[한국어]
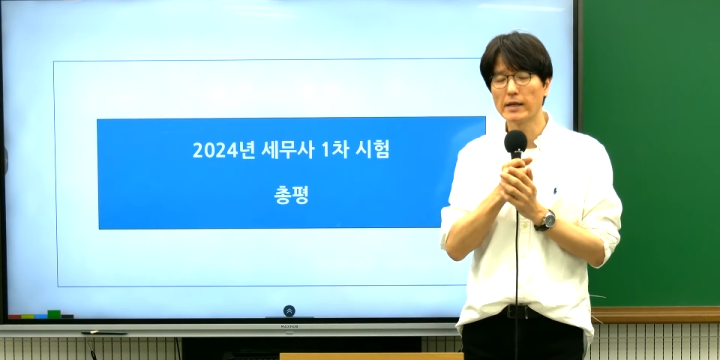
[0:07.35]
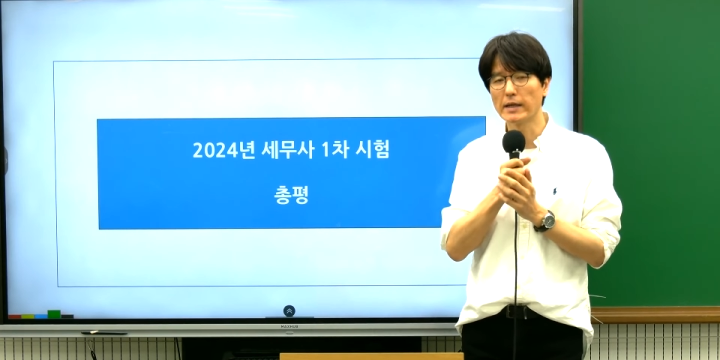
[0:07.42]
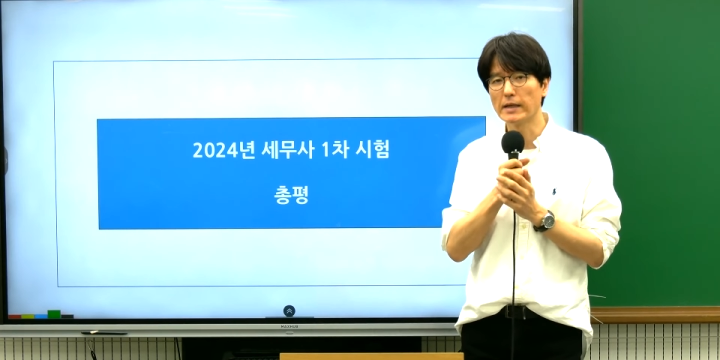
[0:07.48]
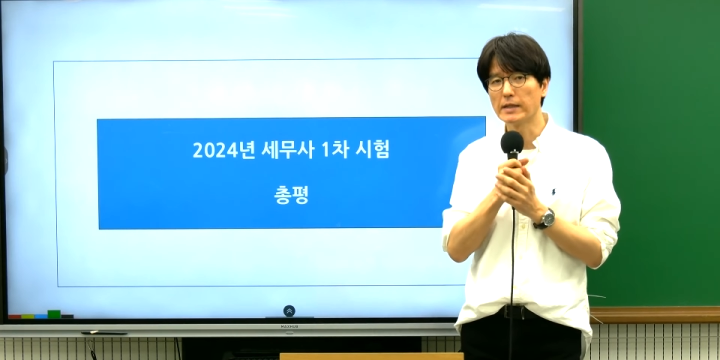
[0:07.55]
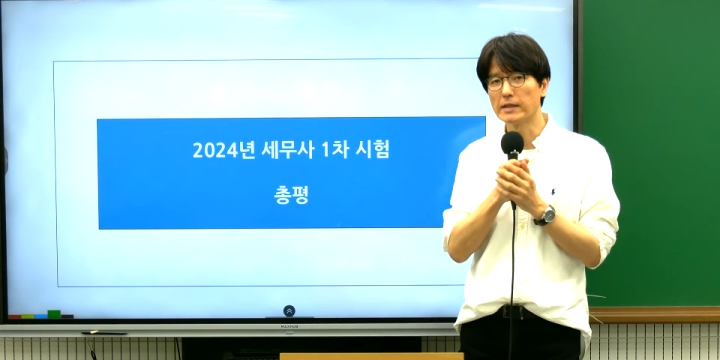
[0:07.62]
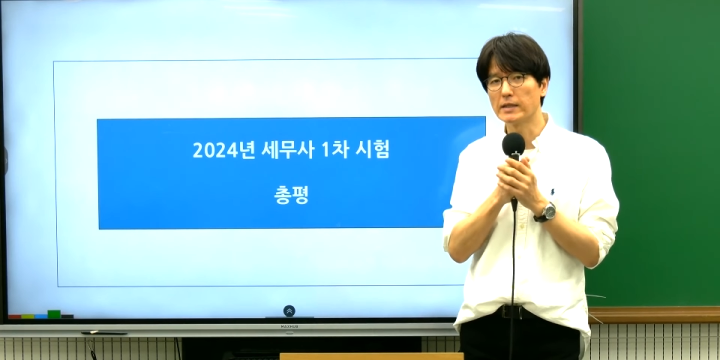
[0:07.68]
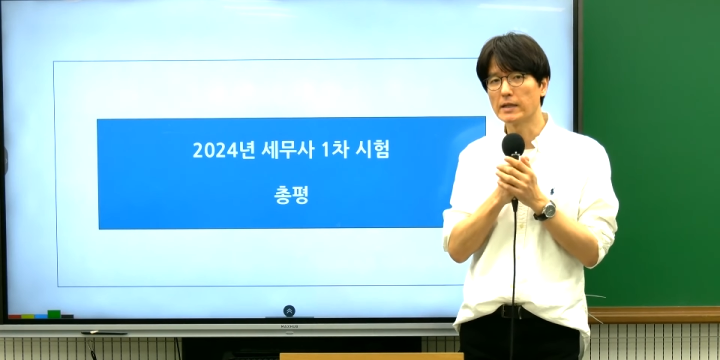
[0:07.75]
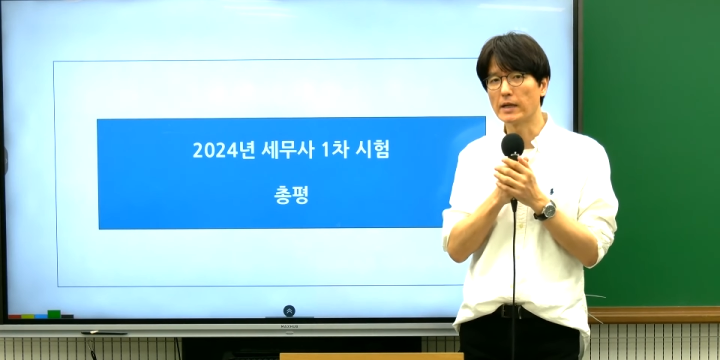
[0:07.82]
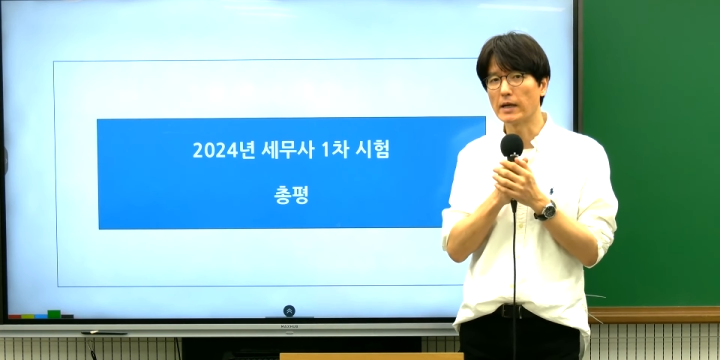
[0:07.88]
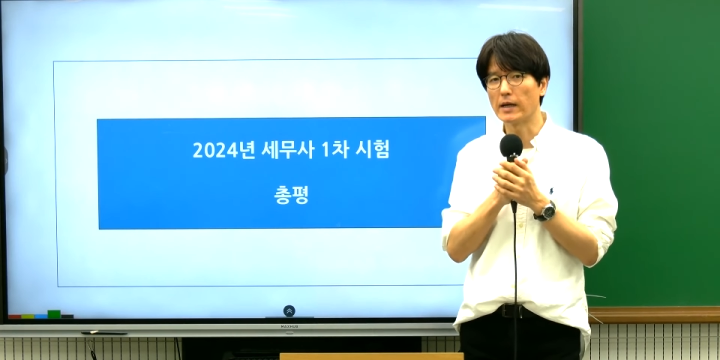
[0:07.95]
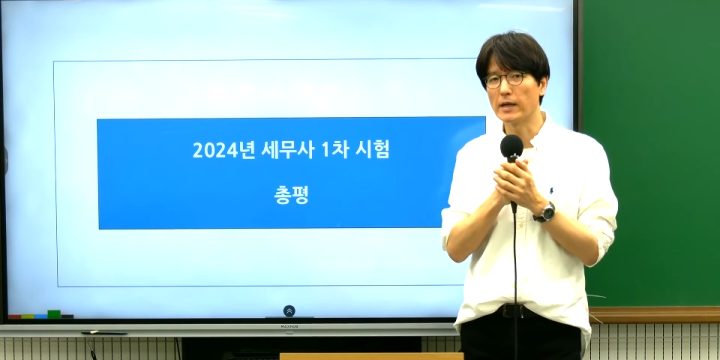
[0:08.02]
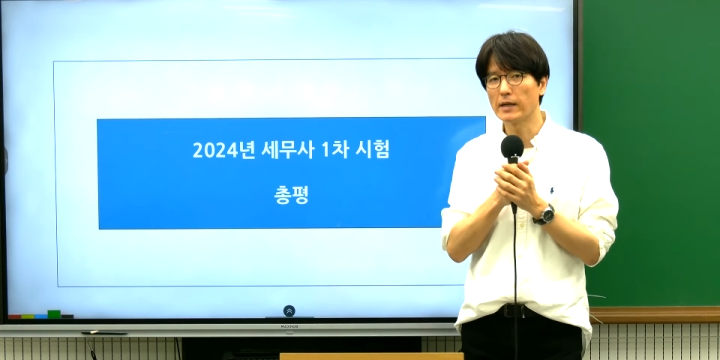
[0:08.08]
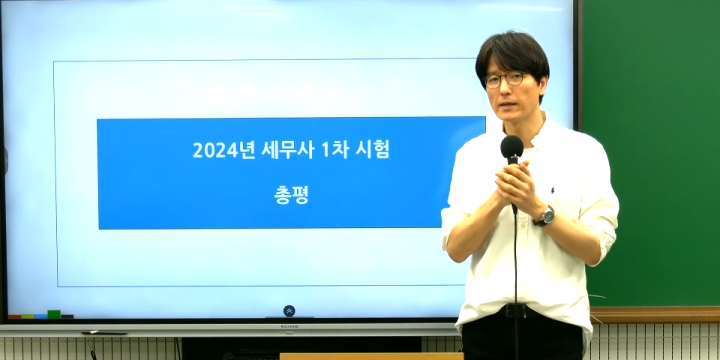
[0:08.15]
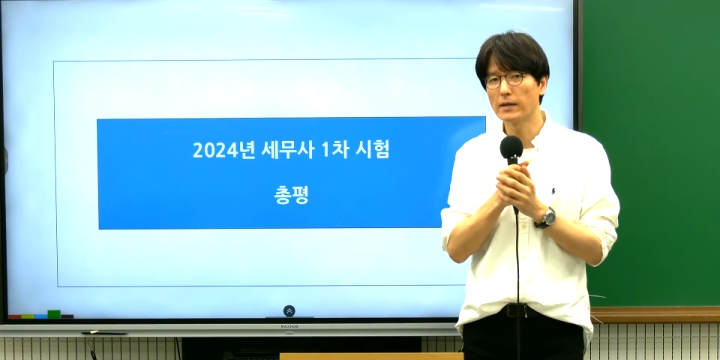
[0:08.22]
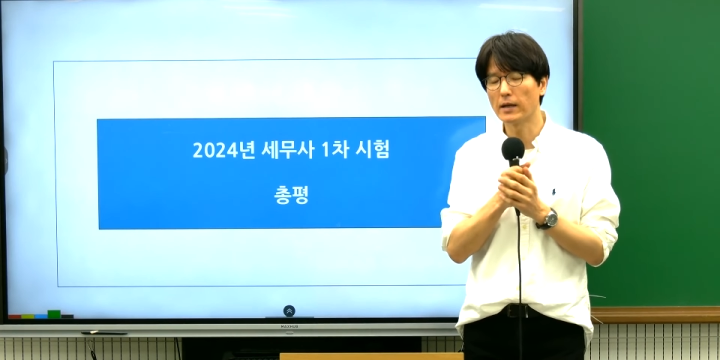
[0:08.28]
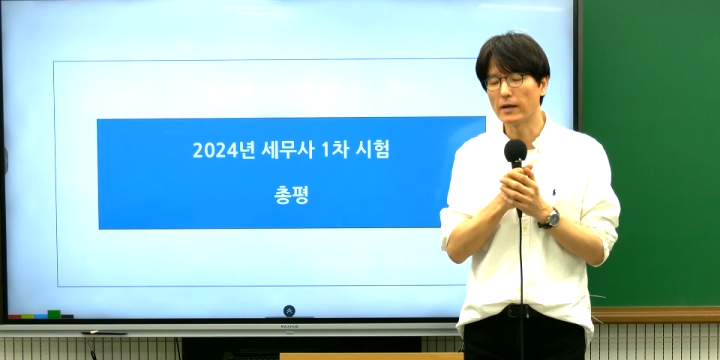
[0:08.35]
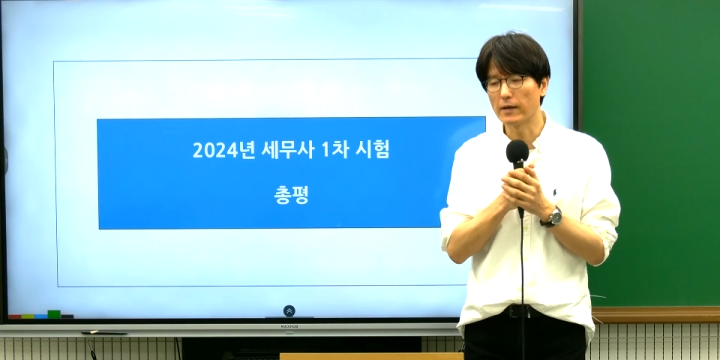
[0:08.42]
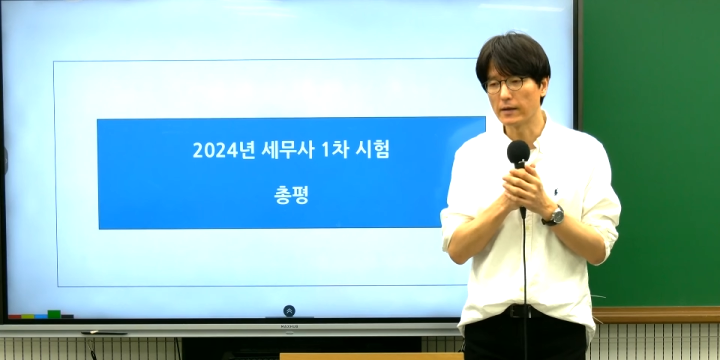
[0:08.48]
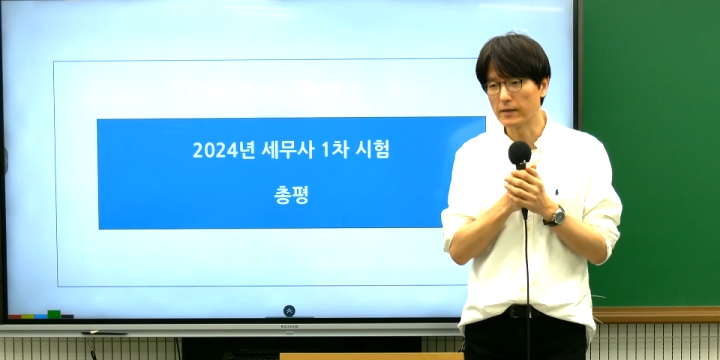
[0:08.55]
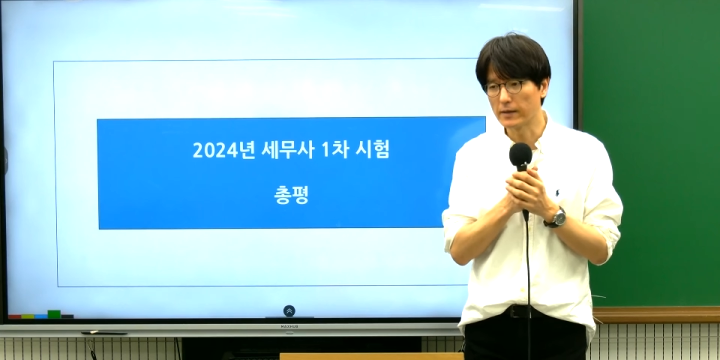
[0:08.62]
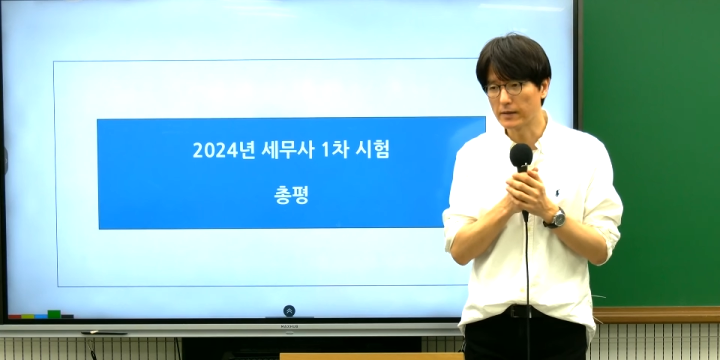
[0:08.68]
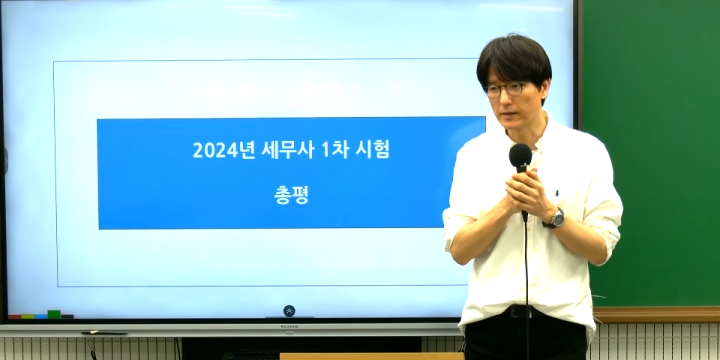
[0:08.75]
일 차
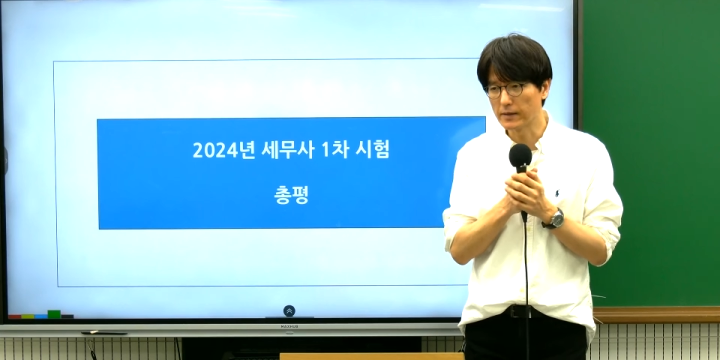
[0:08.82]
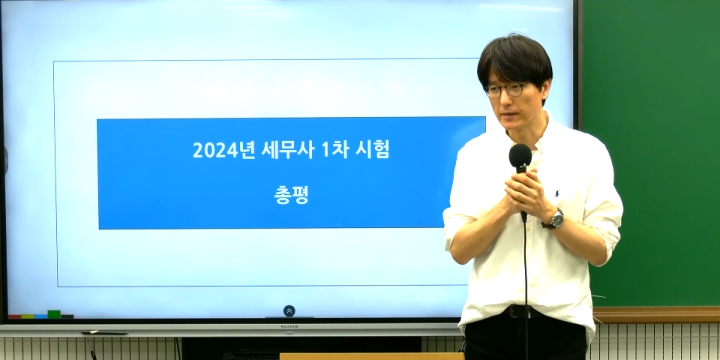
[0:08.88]
어,